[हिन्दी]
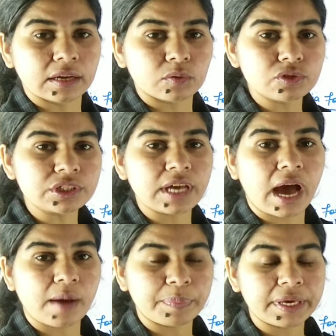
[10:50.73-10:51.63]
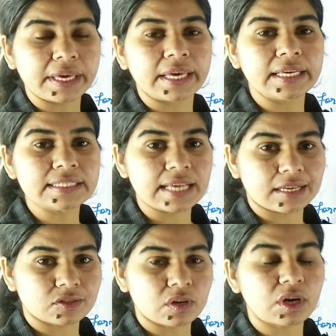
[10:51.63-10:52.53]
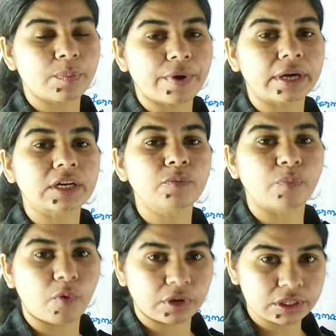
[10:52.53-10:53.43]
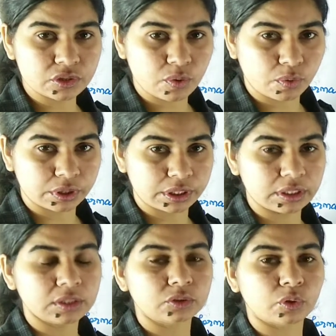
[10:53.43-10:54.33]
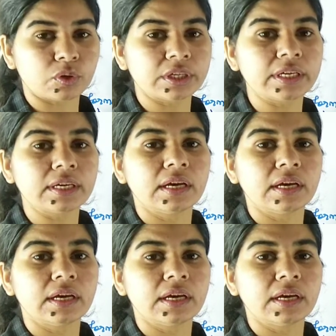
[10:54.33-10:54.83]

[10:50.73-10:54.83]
कुछ यहाँ पे ए सेक्सुअल रिप्रोडक्टिव बॉडीज होंगी जो कि